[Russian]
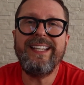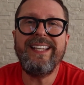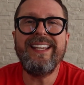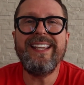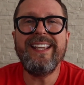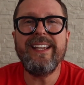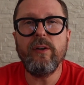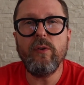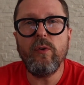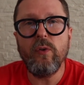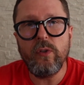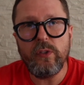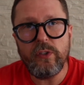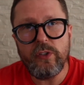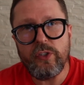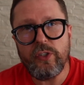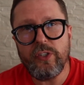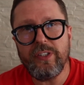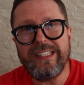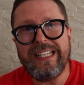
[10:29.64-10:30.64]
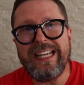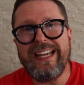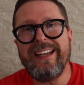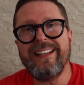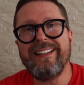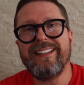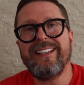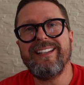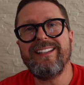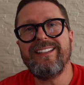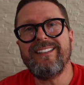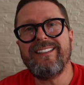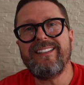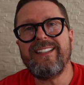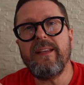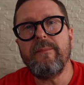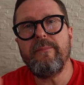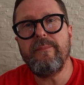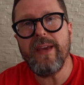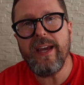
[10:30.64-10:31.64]
И он считает
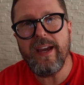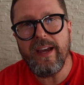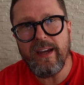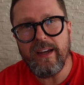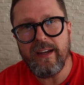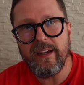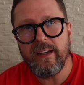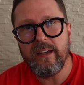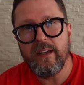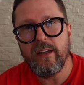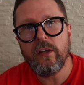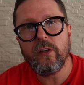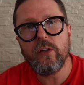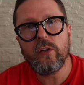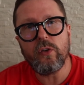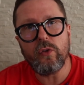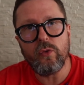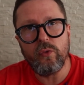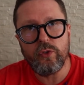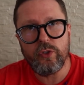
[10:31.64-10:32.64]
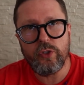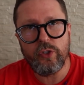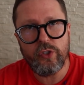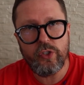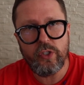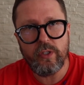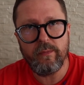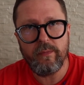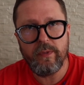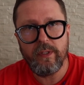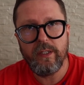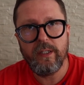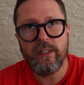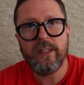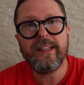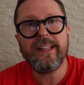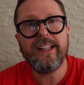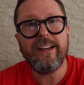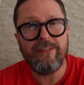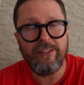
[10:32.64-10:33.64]
себя круче, чем
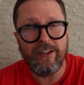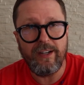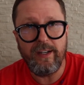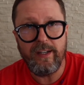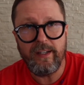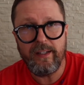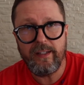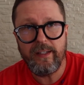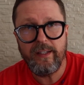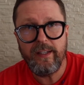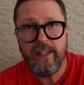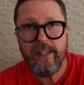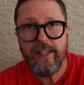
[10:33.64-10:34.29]
Навальный.